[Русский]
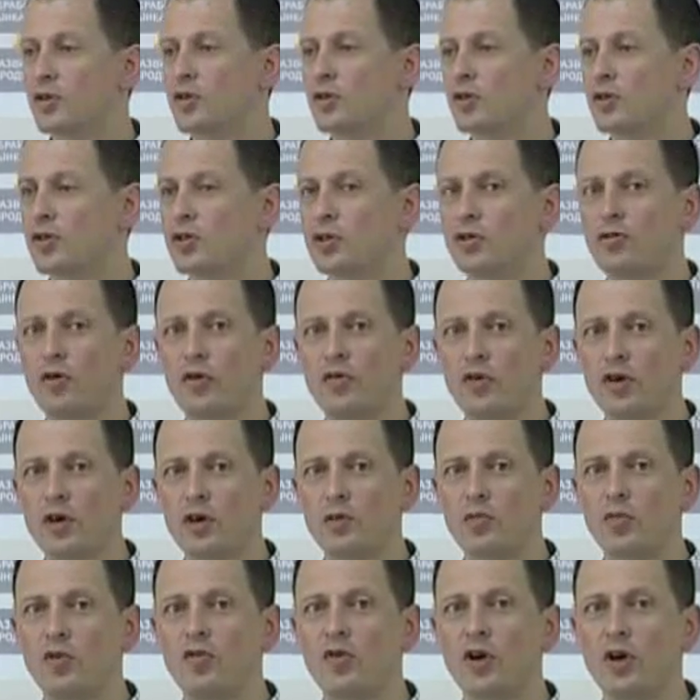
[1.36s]
от человека,
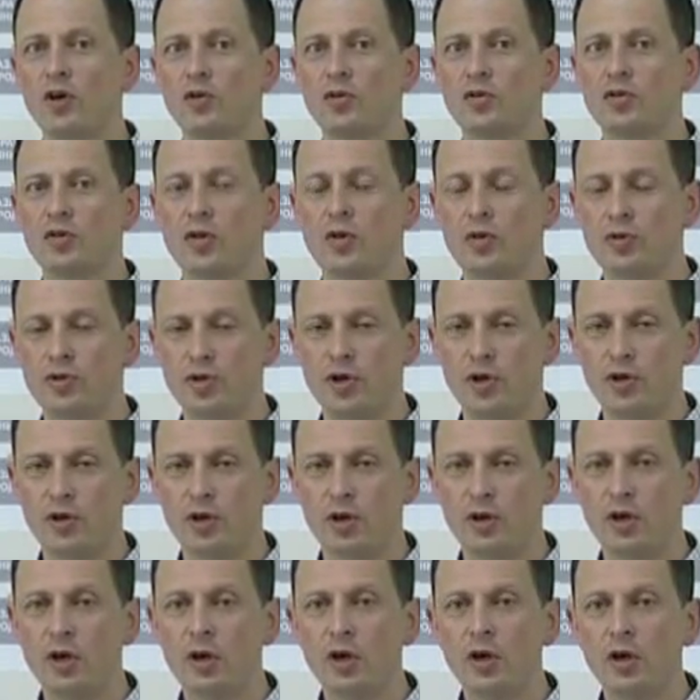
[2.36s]
бывают
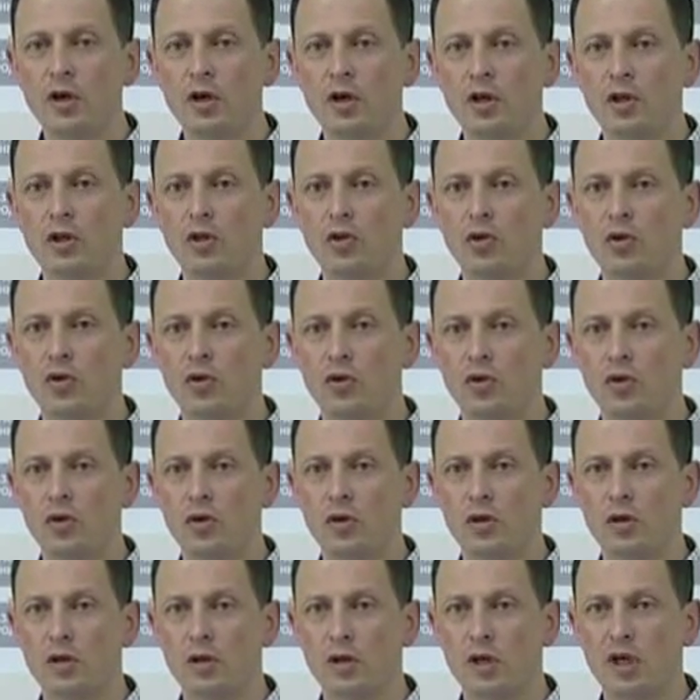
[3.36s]
исключения.
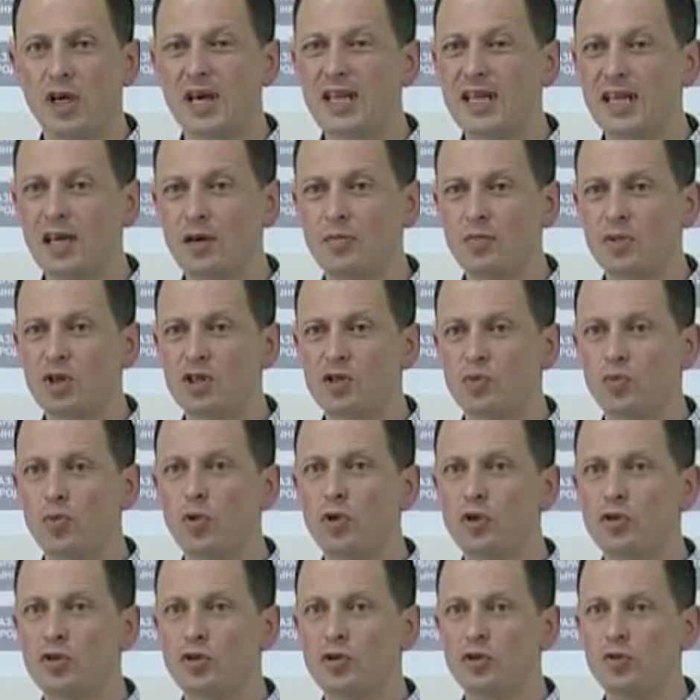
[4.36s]
Но когда мы
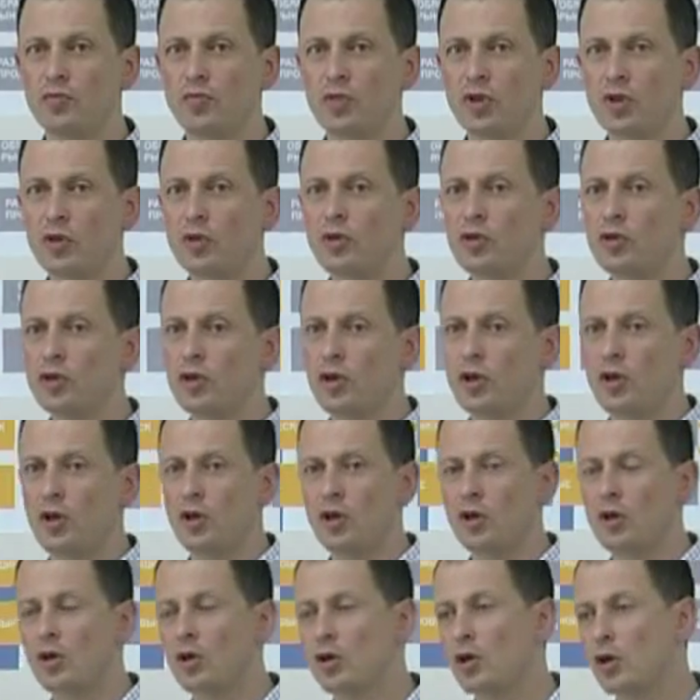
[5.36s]
используем
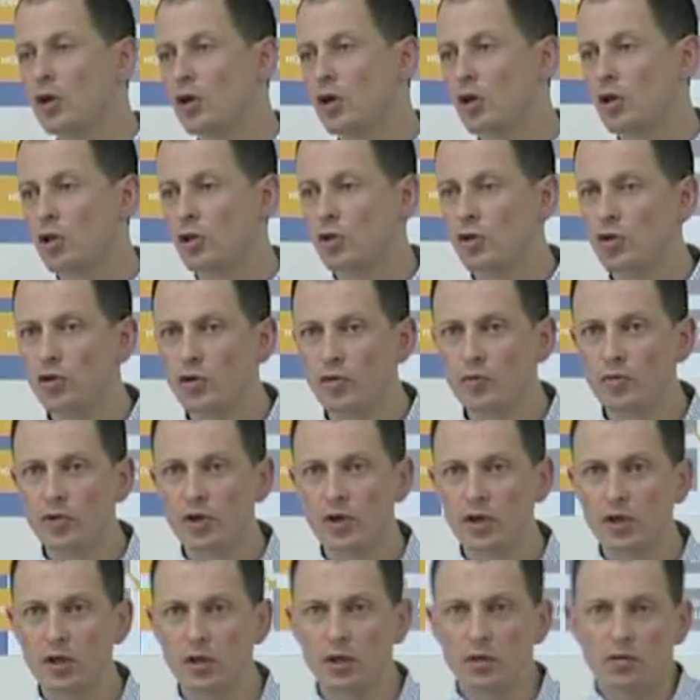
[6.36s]
методики, то
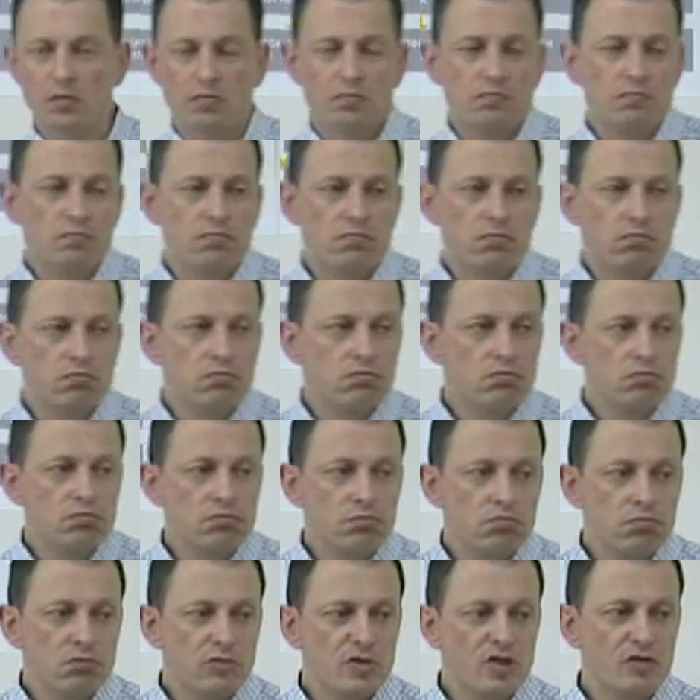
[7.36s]
мы
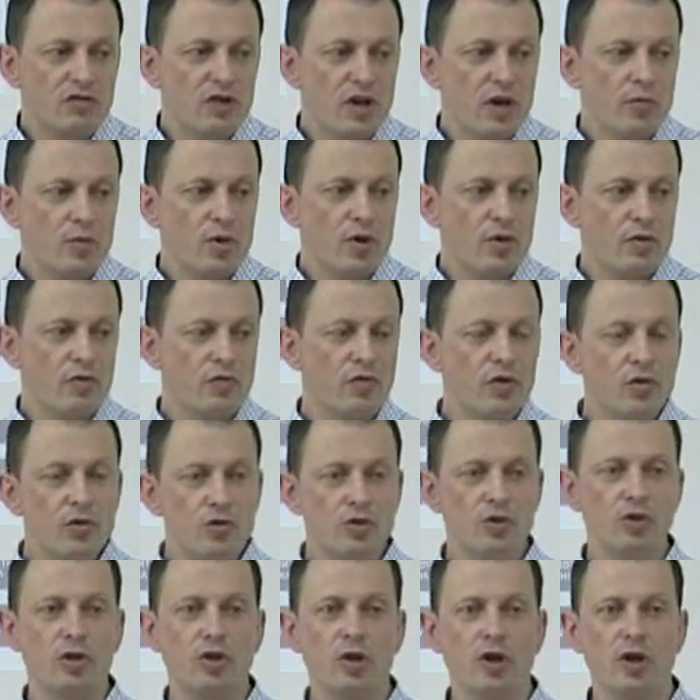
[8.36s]
с вами
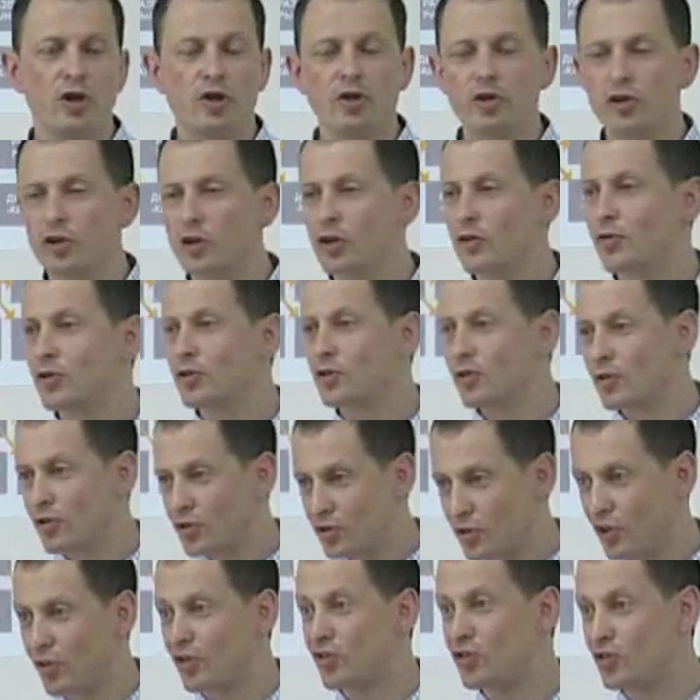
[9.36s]
вынуждены ориентироваться на
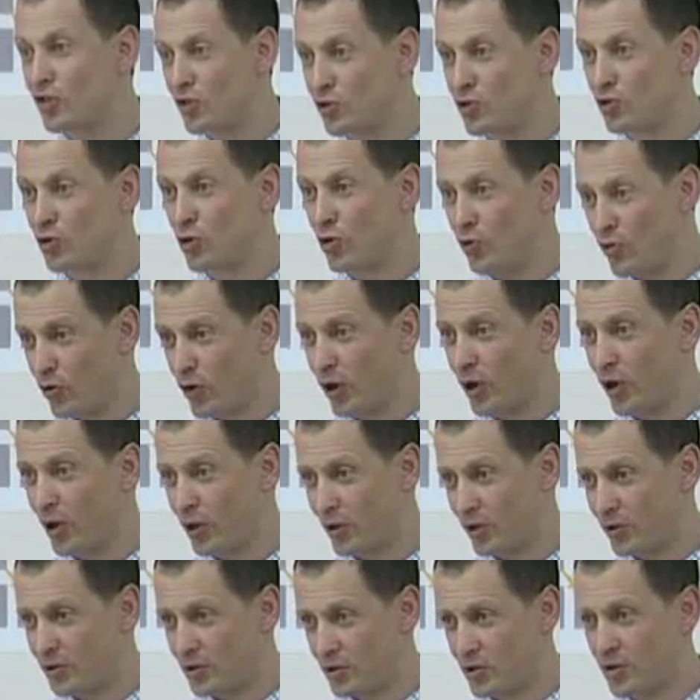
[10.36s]
статистическую
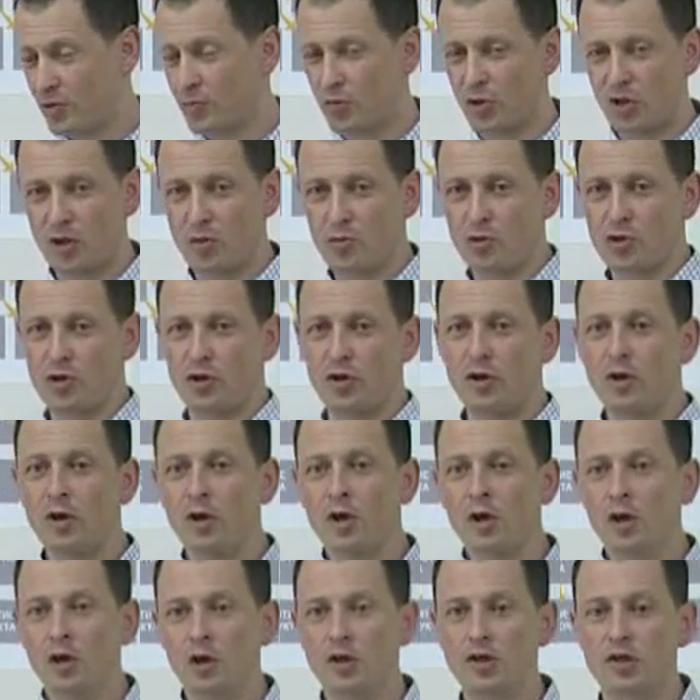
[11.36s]
вероятность. Да? Потому что
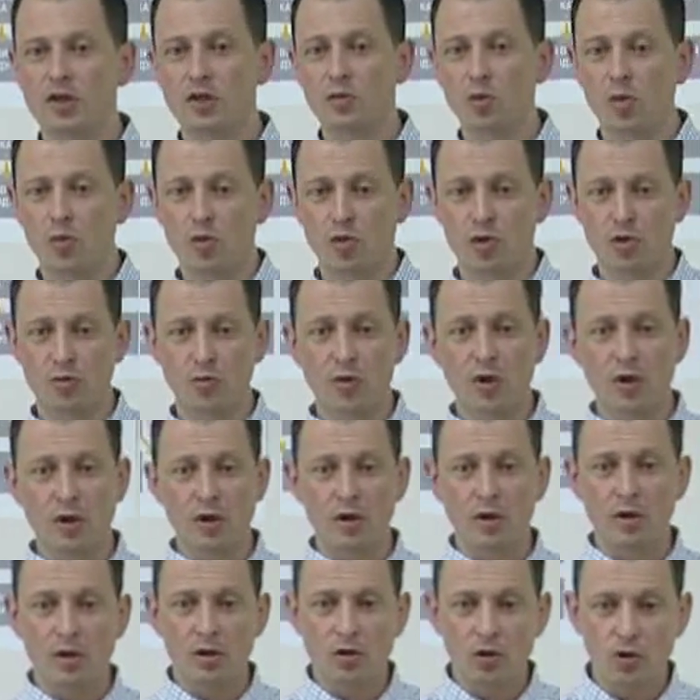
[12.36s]
если мы будем
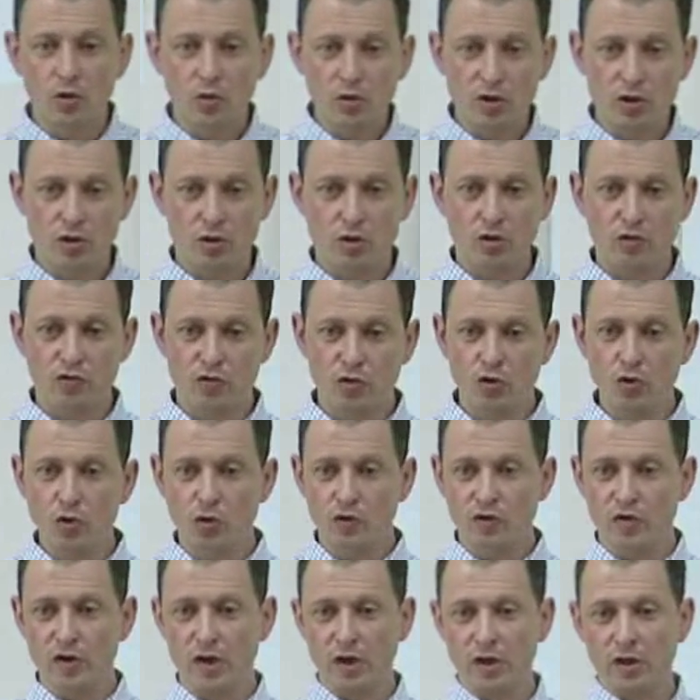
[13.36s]
думать, что вдруг
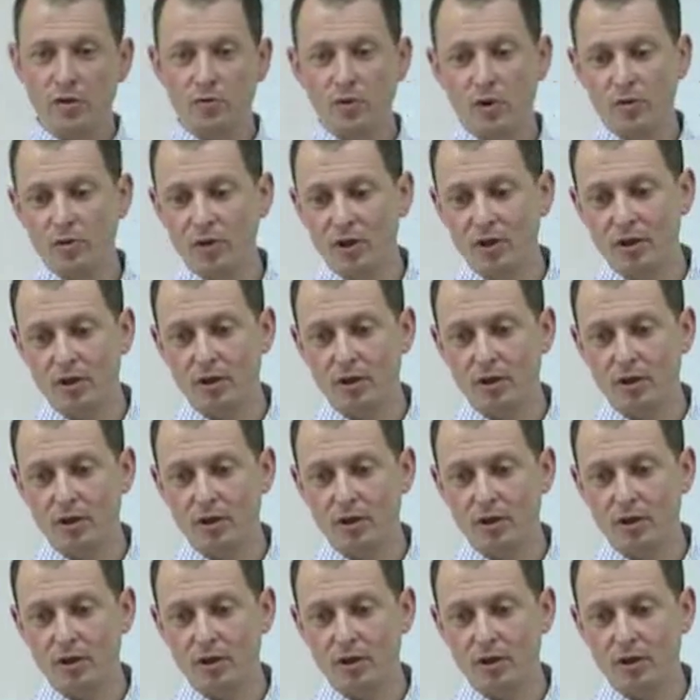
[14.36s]
в данный момент